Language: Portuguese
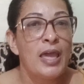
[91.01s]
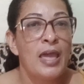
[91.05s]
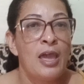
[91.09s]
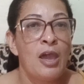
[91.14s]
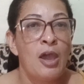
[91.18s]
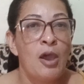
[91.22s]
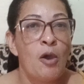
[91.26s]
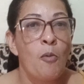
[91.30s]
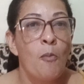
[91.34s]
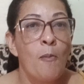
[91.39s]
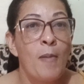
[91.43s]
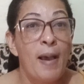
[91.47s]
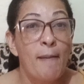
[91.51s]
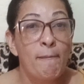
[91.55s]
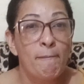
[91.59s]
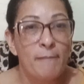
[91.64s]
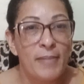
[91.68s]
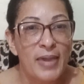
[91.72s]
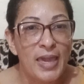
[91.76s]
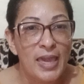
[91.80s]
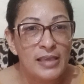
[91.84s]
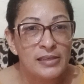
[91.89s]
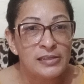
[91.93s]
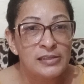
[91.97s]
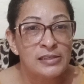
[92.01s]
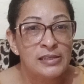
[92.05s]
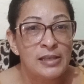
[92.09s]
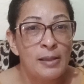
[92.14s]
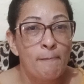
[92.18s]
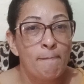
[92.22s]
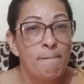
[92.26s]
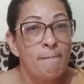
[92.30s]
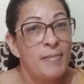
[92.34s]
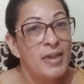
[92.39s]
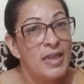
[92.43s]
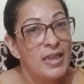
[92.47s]
é uma
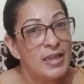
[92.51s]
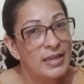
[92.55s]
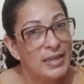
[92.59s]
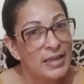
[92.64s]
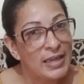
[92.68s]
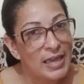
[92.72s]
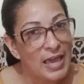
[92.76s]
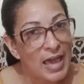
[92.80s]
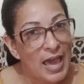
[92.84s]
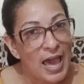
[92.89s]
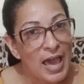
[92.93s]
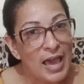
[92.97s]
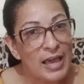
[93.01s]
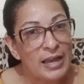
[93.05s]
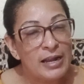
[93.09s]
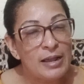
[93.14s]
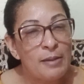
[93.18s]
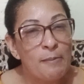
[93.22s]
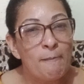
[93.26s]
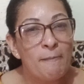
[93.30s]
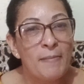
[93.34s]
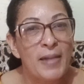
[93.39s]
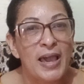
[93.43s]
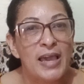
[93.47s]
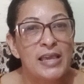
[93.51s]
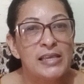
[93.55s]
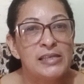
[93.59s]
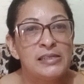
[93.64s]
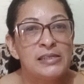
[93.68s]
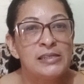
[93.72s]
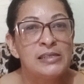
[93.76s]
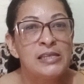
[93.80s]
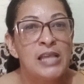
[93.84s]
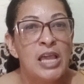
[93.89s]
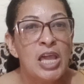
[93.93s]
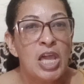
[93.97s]
peça bem cara,
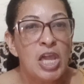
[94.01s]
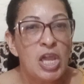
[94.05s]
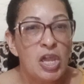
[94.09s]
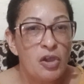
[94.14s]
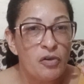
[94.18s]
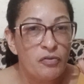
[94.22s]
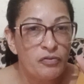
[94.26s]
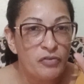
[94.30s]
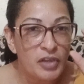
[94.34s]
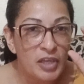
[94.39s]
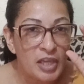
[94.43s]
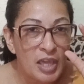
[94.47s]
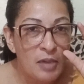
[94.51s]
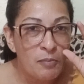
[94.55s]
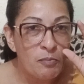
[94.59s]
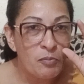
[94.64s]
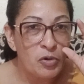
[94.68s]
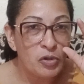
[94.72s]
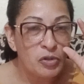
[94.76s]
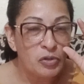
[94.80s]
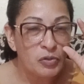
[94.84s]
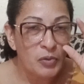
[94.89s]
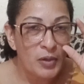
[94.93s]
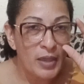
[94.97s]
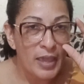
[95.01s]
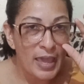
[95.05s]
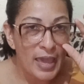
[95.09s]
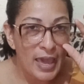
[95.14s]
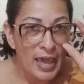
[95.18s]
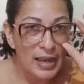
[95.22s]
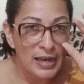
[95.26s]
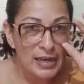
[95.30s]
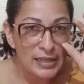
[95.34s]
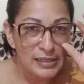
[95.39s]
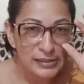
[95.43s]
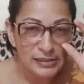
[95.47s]
mas eu fiquei muito
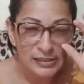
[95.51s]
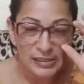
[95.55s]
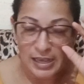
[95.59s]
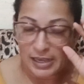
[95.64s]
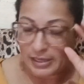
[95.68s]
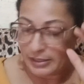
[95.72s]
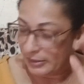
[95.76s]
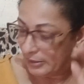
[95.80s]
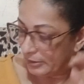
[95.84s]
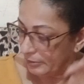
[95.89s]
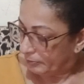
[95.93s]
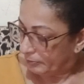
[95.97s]
realizada.